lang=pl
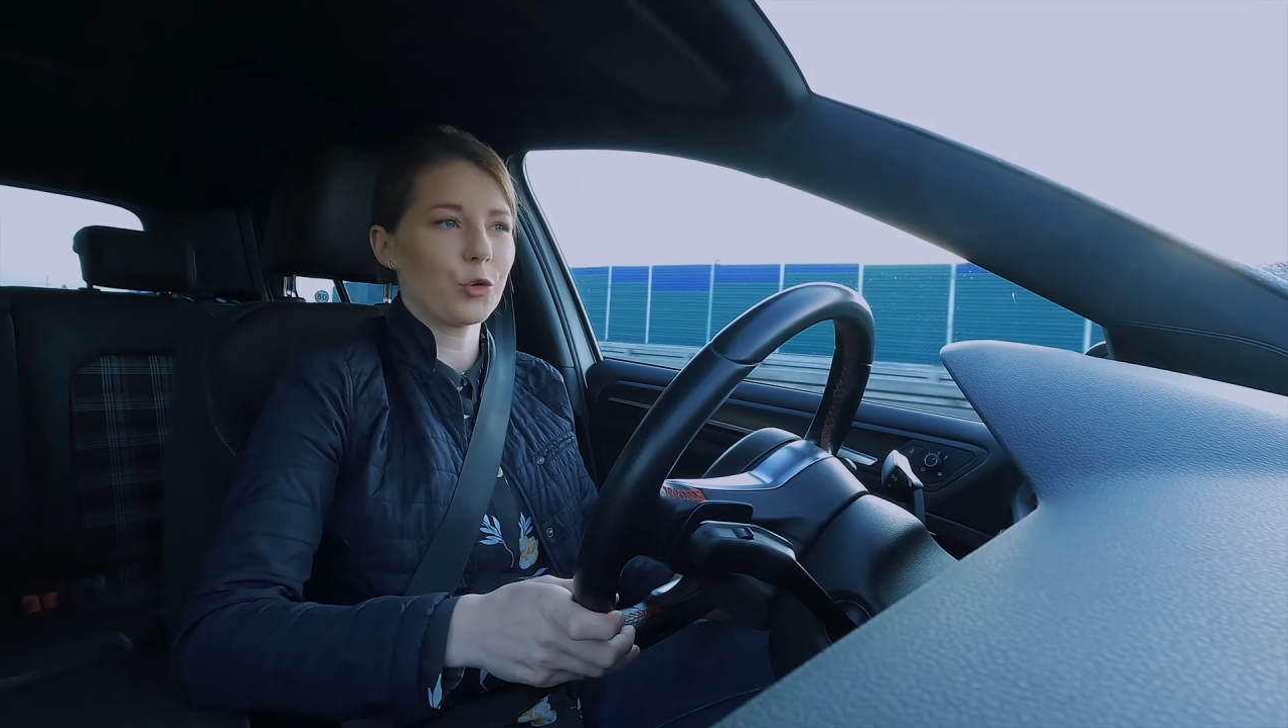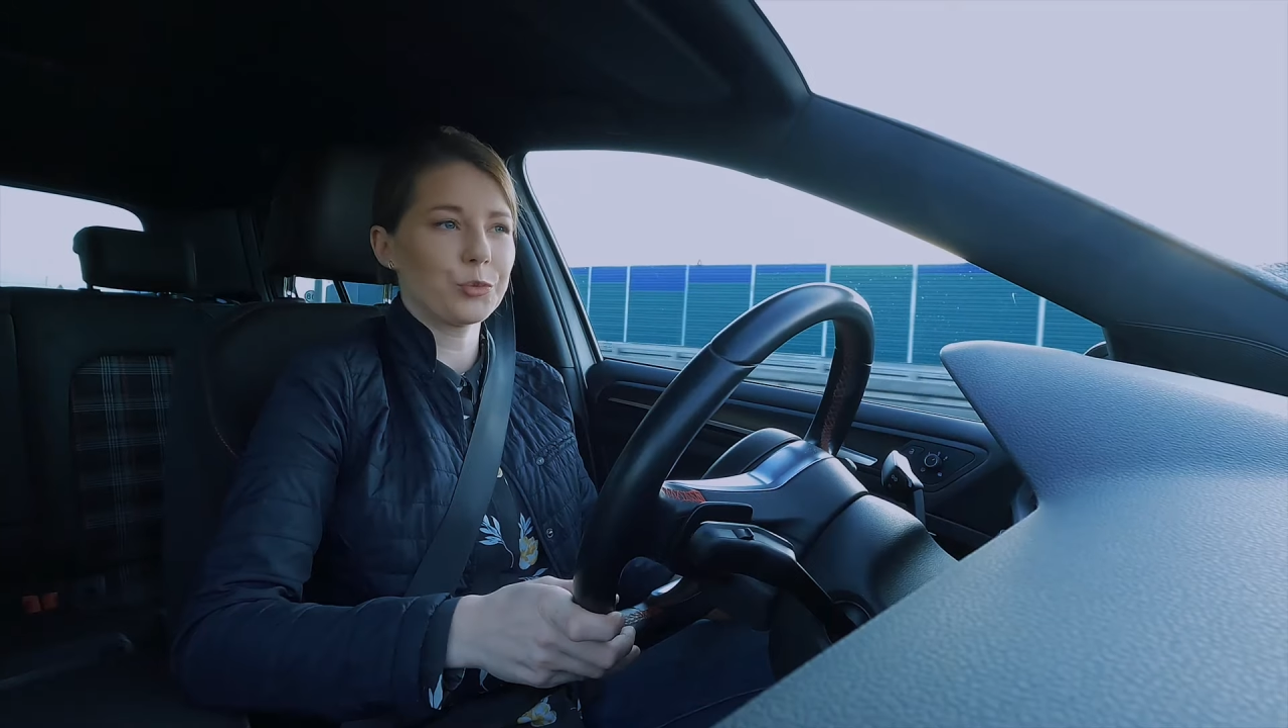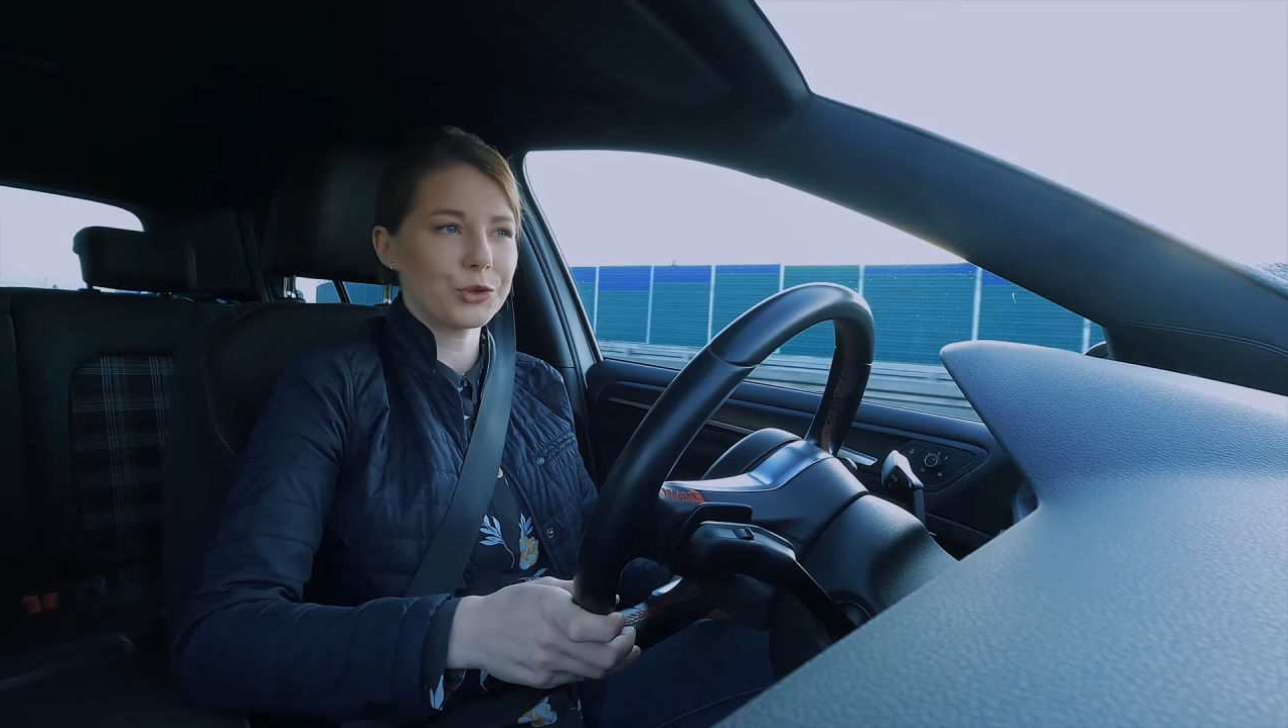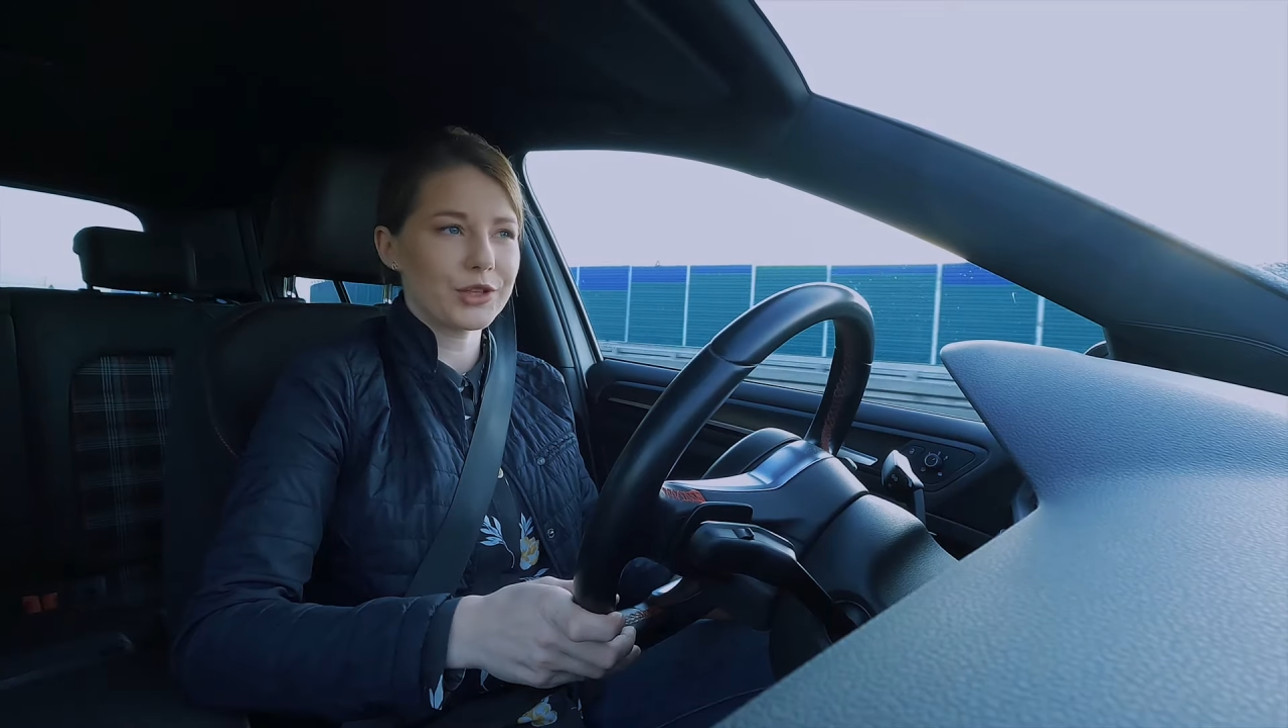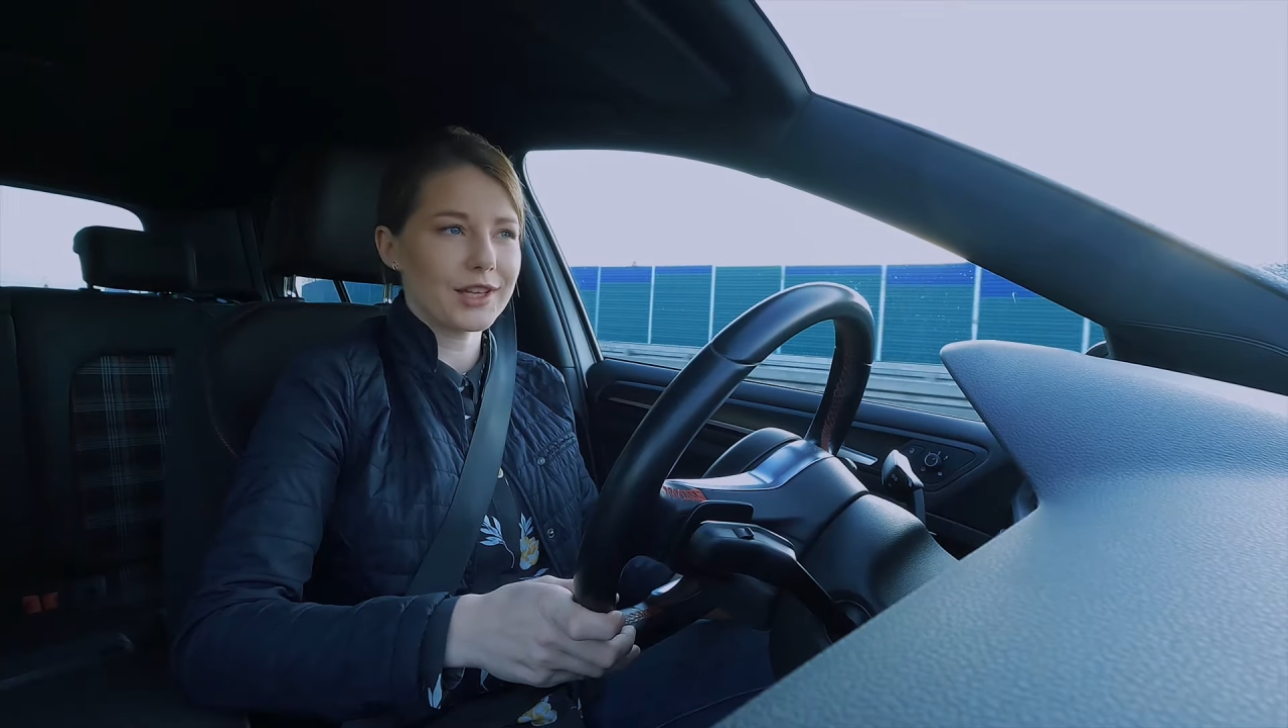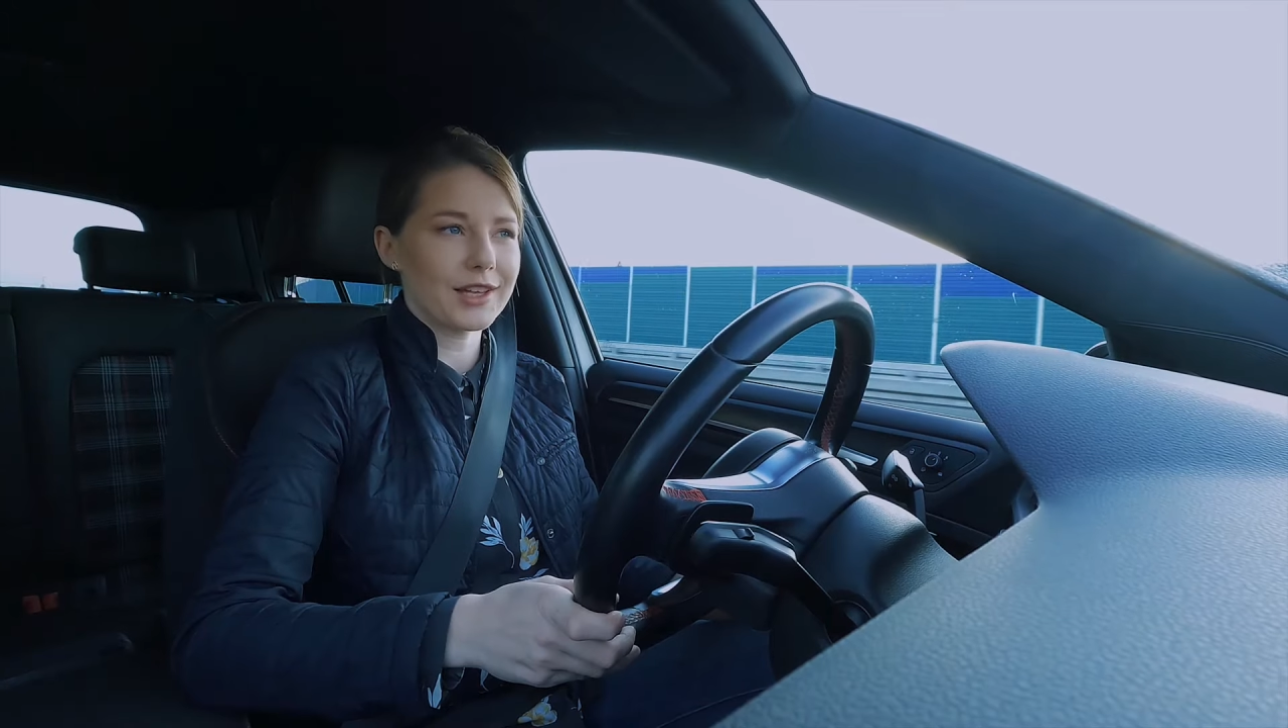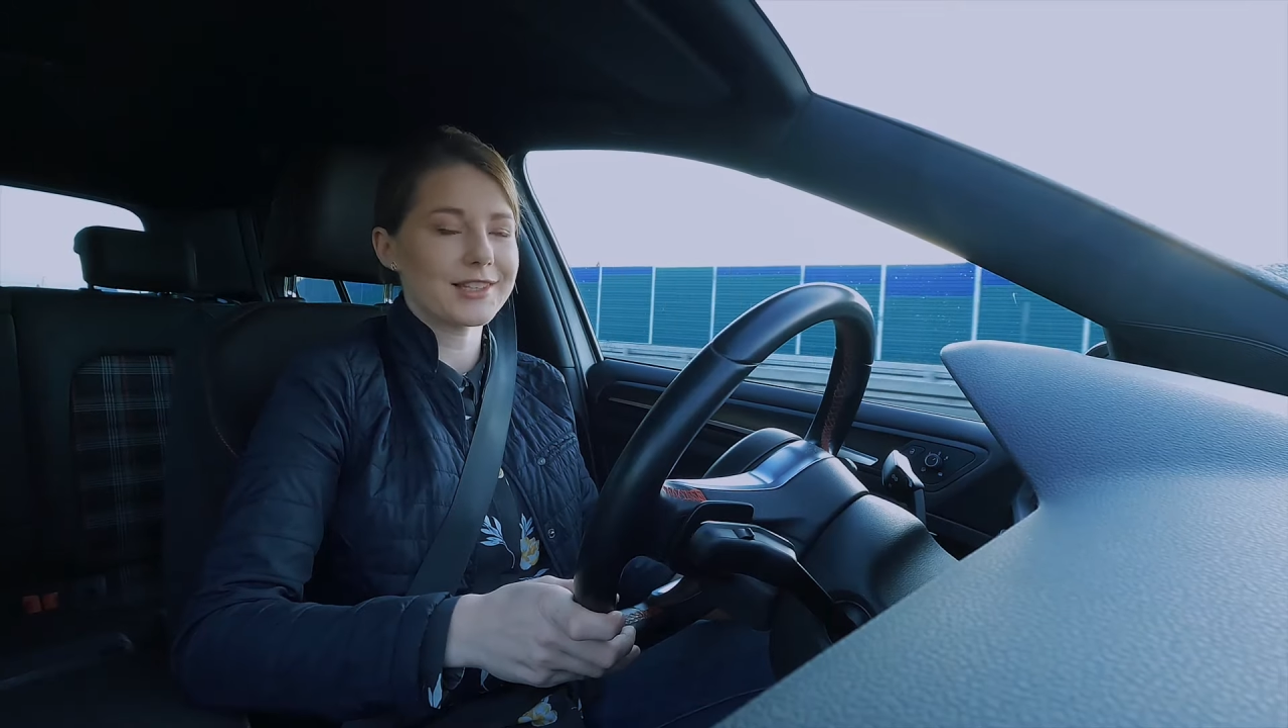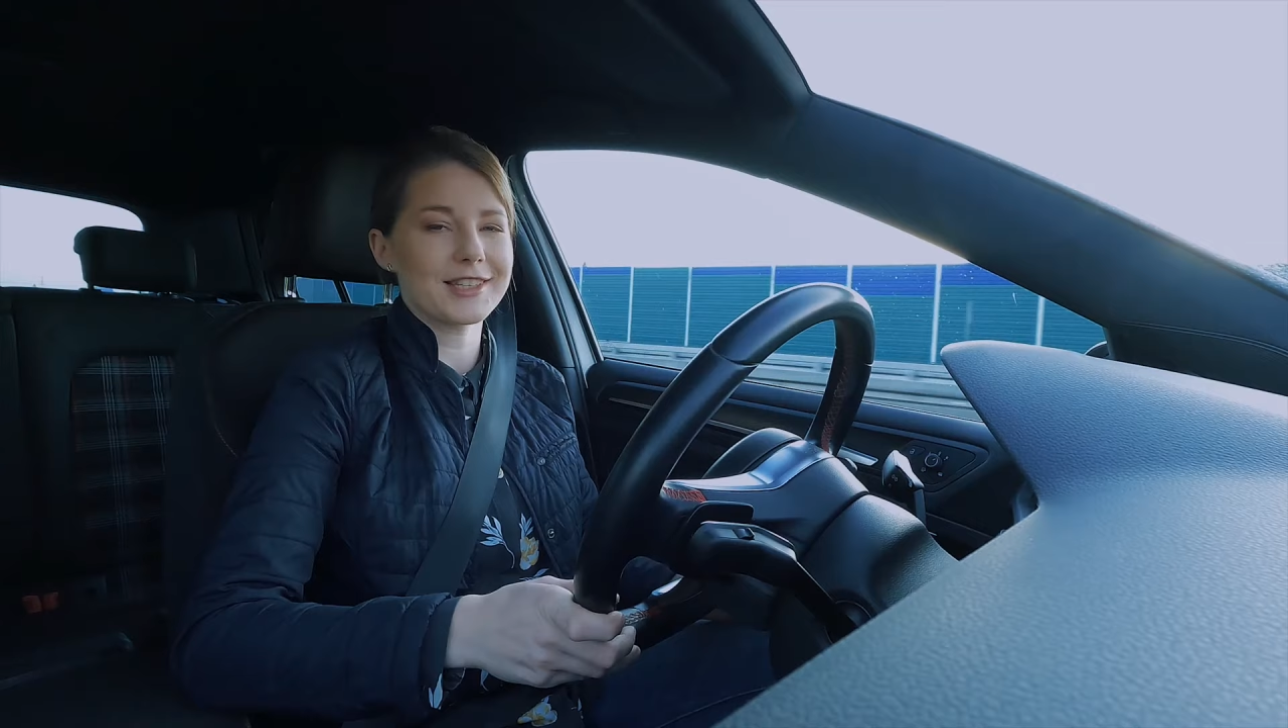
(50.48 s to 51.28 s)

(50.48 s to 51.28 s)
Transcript: opinie